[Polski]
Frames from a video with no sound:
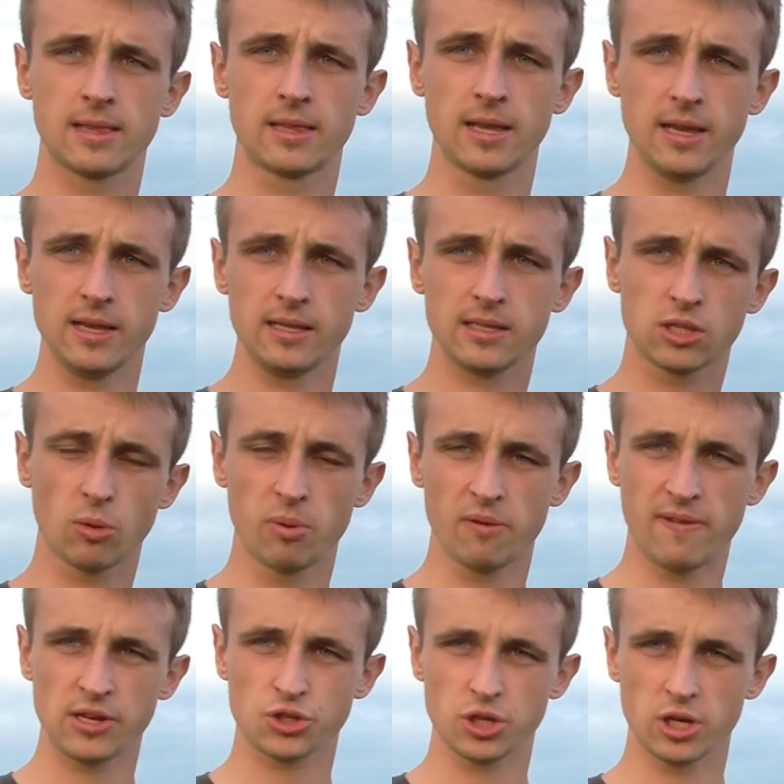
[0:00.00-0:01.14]
Ty
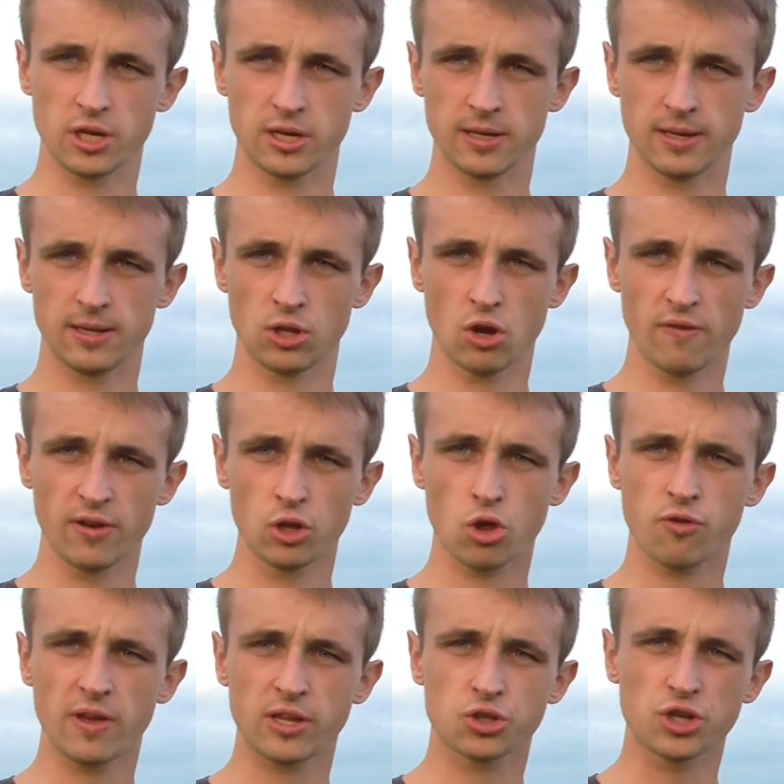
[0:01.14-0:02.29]
zdobywasz nowe
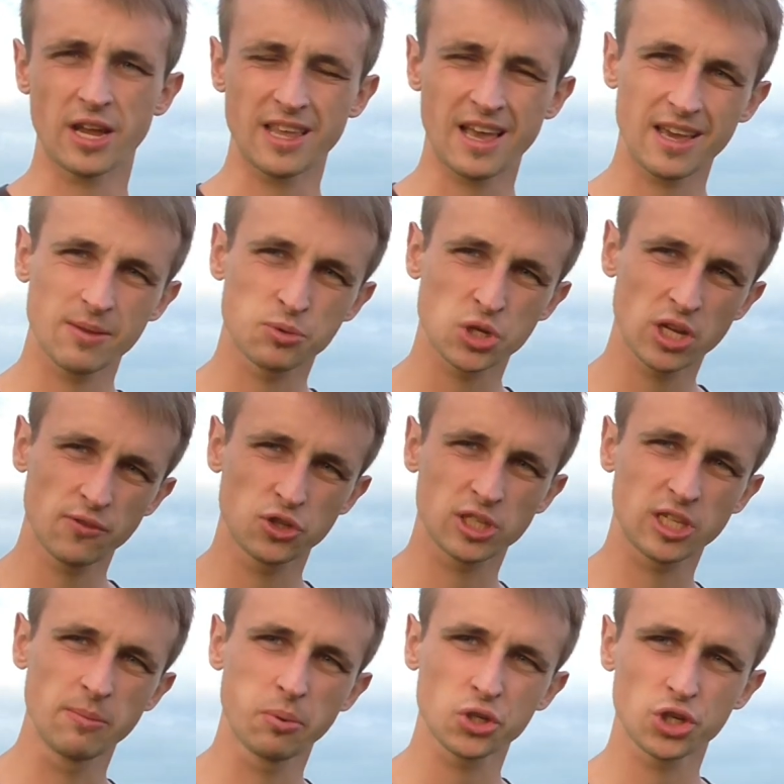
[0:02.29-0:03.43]
doświadczenia i przede
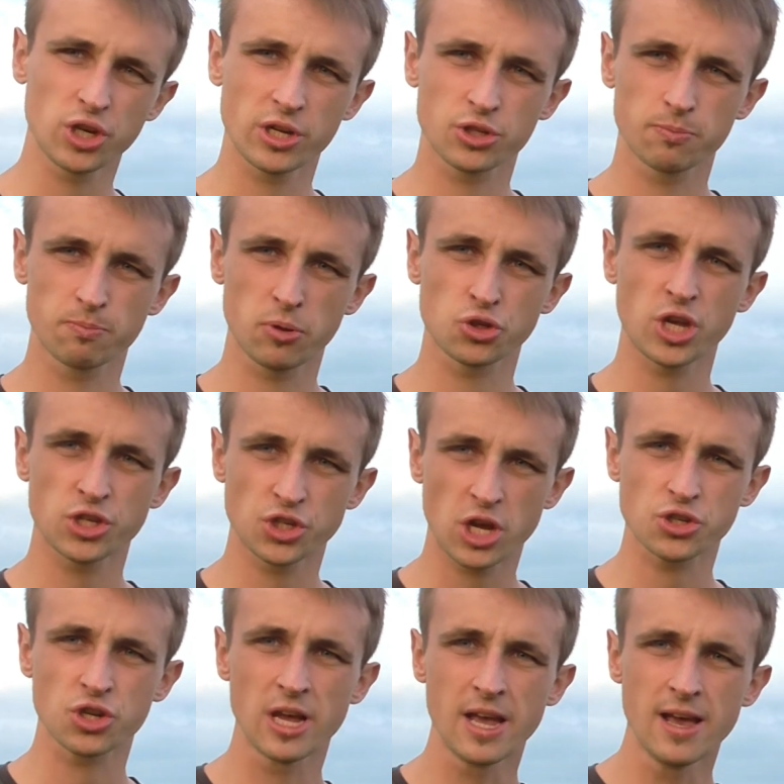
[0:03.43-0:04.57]
wszystkim poszerzasz,
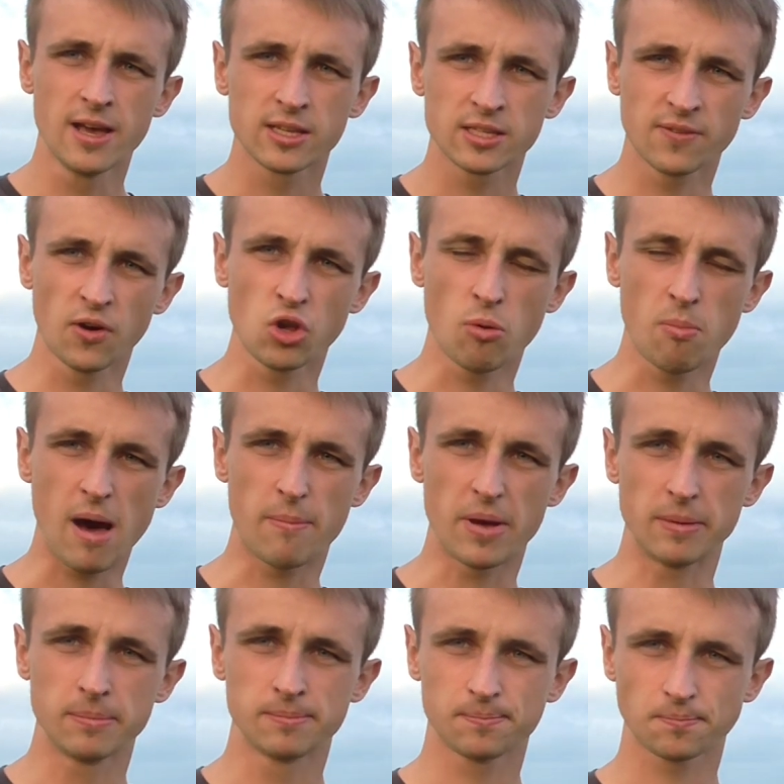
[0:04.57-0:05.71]
poszerzasz swoją mapę.
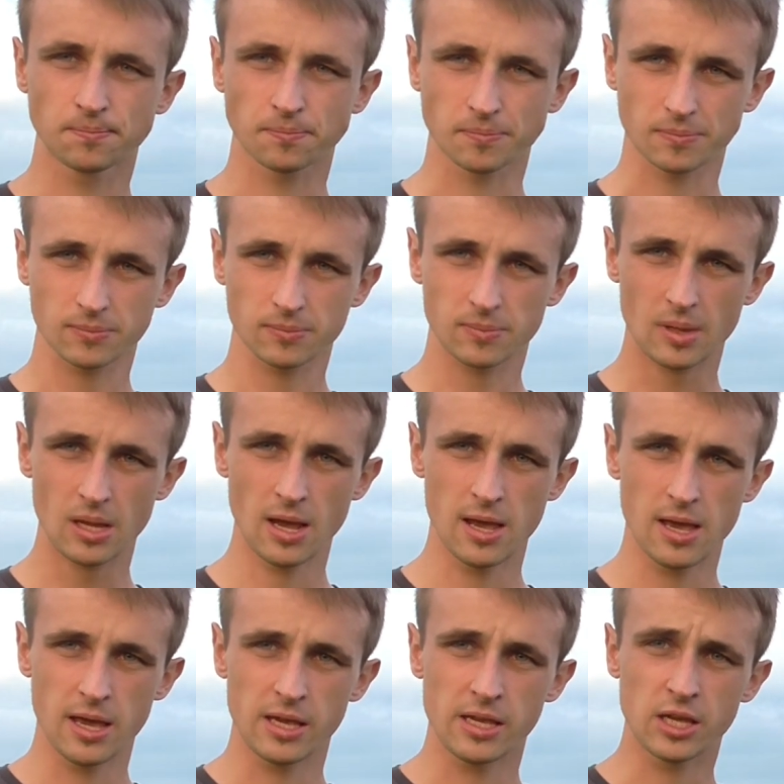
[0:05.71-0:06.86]

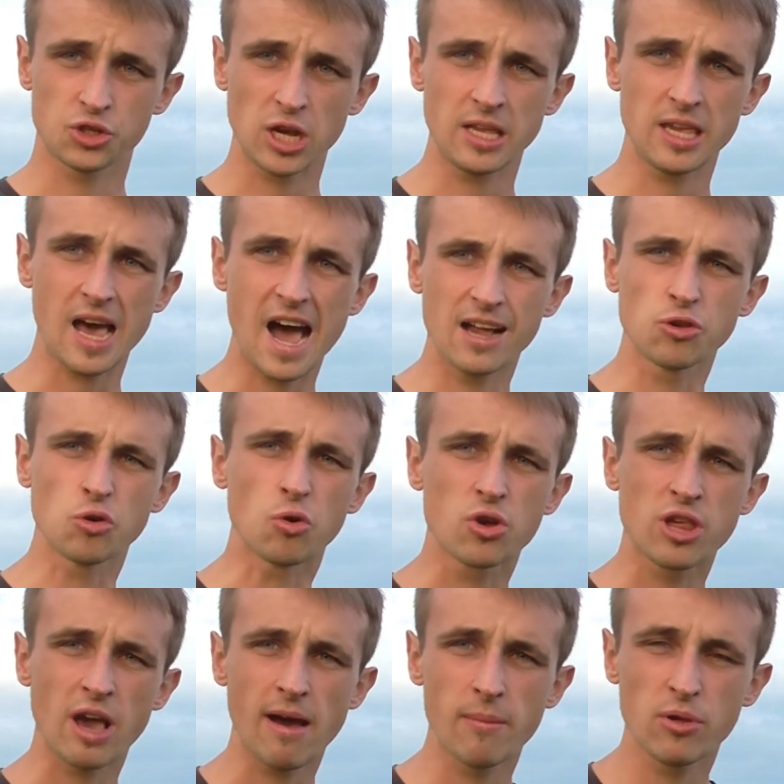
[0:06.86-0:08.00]
Jeżeli Aniu
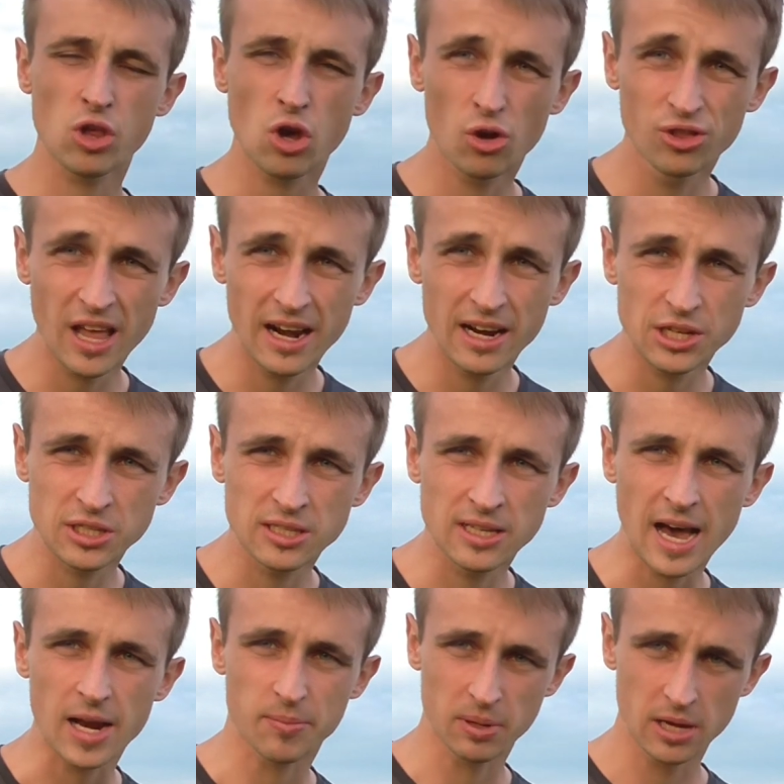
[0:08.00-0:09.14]
chciałabyś odnaleźć
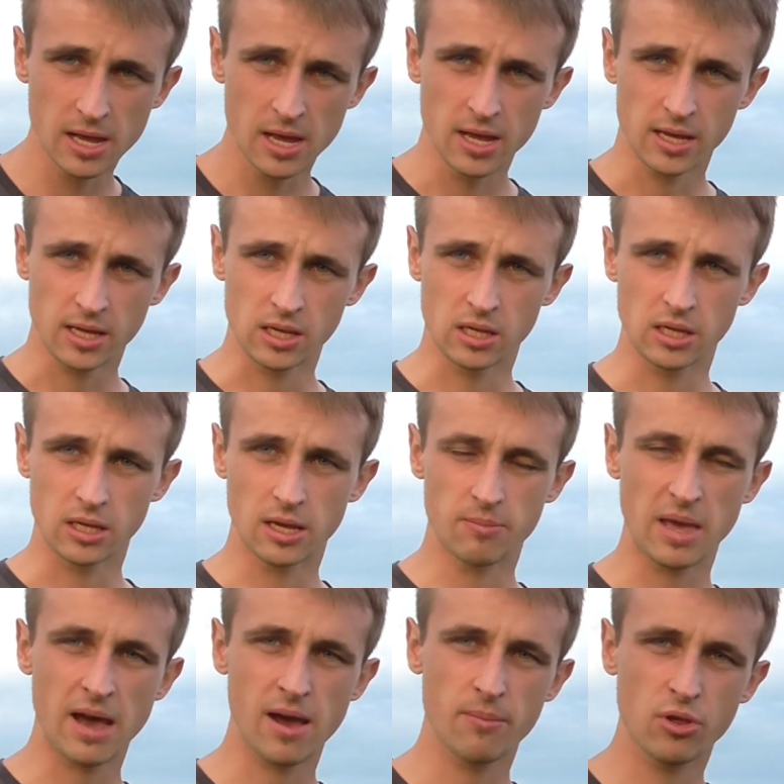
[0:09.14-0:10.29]
skarb i
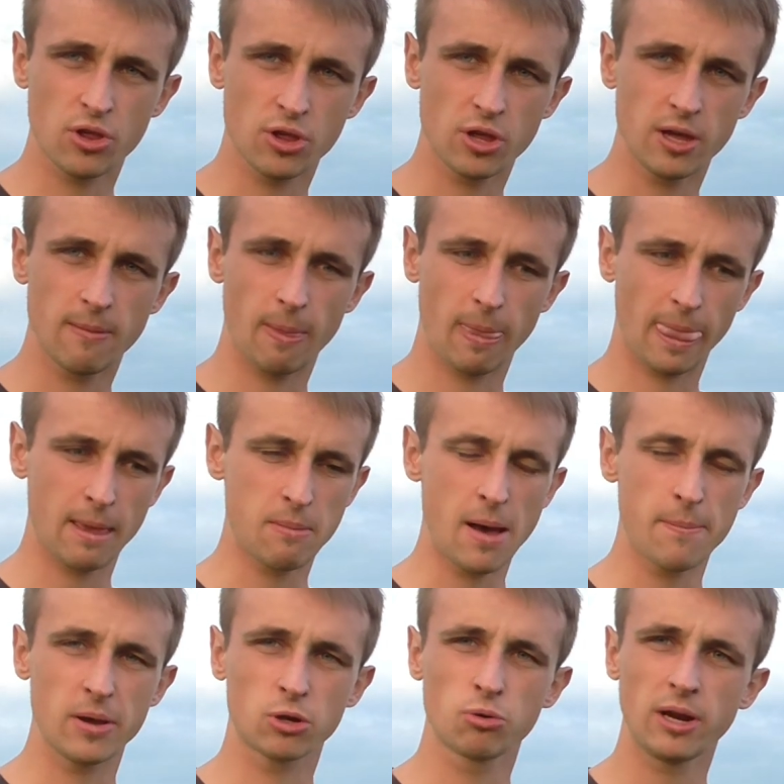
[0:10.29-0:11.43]
miałabyś
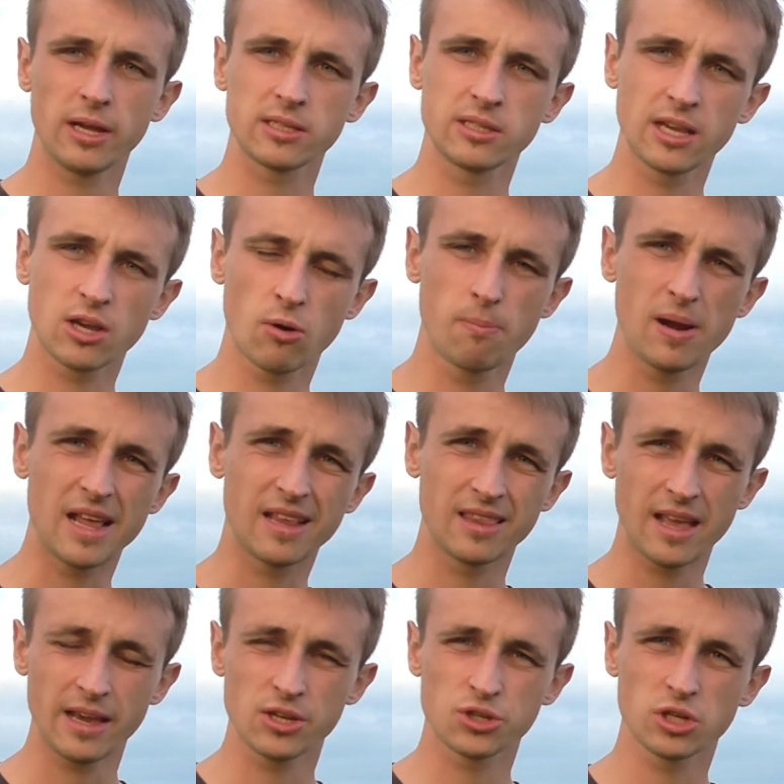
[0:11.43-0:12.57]
mapę, która jest
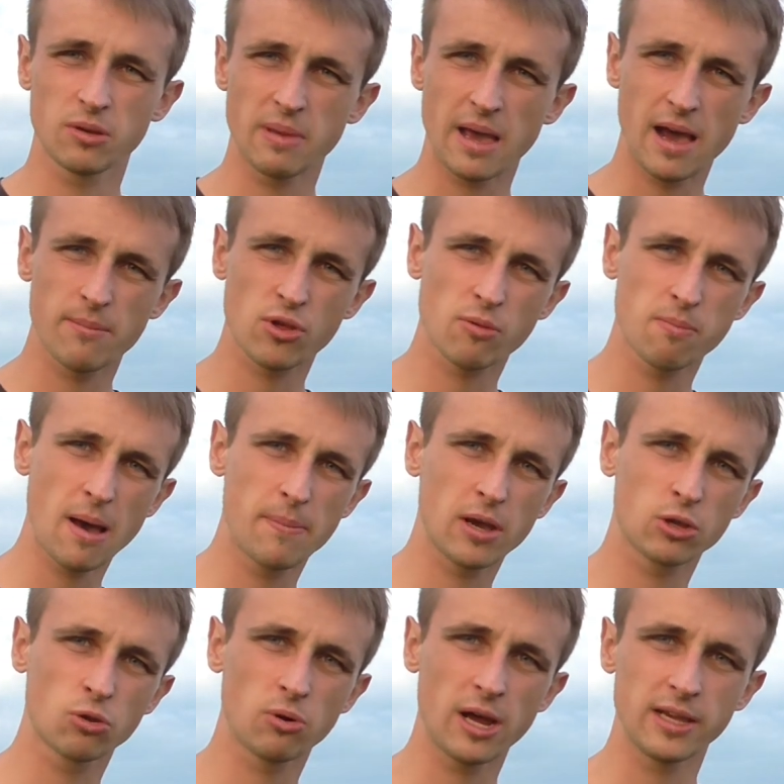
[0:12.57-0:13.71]
niekompletna, jeżeli miałabyś mapę,
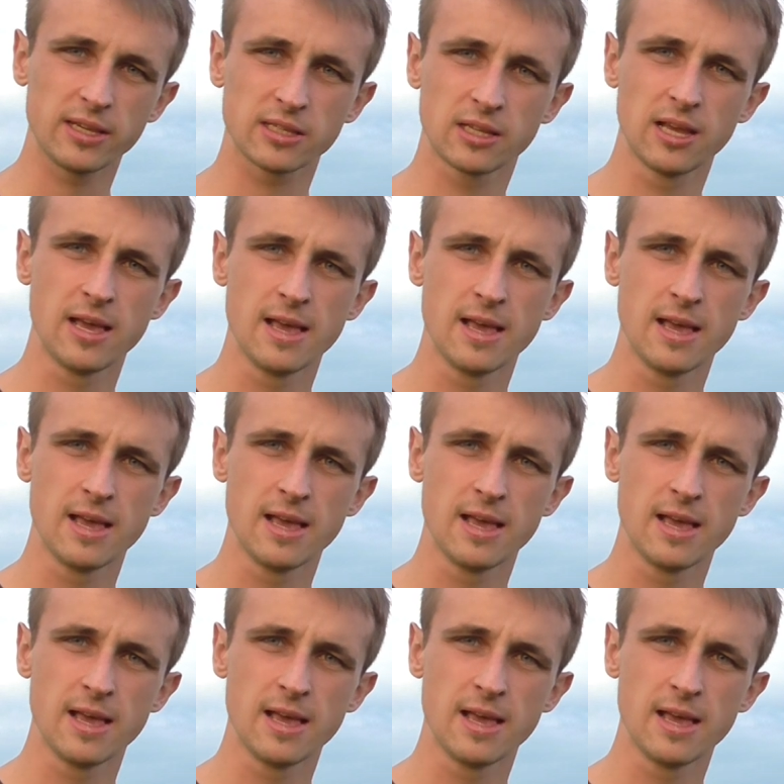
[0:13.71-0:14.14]
która jest